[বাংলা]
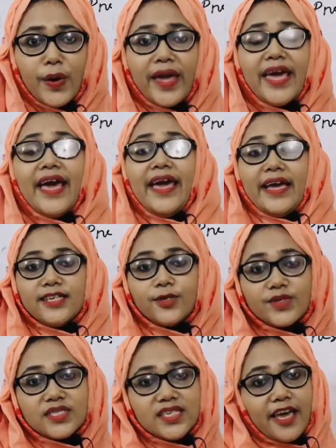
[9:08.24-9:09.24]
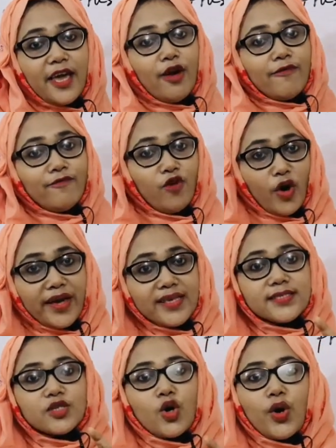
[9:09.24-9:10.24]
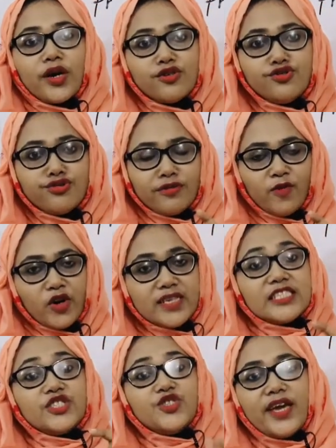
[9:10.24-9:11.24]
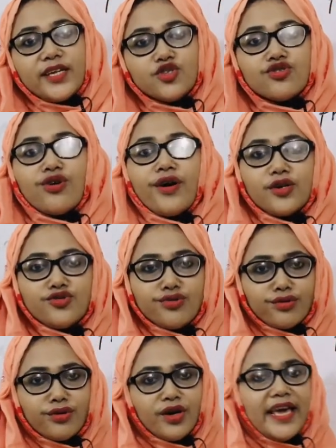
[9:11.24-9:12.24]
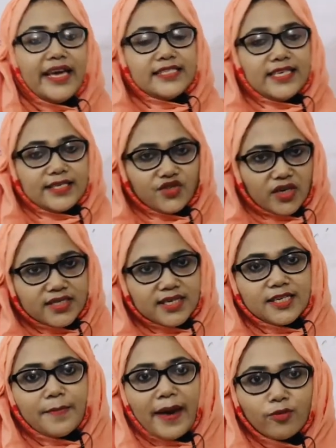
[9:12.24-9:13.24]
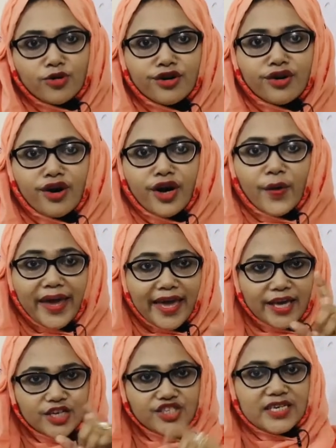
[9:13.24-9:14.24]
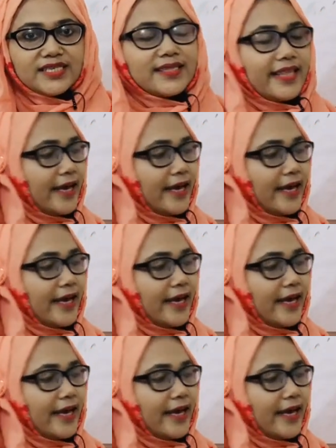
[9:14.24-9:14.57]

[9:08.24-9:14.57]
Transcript: নয় এটা হচ্ছে ভয়েস করার জন্য ভয়েস চেঞ্জ করার জন্য যে স্ট্রাকচারটা ব্যবহার করা হয় সেটাতে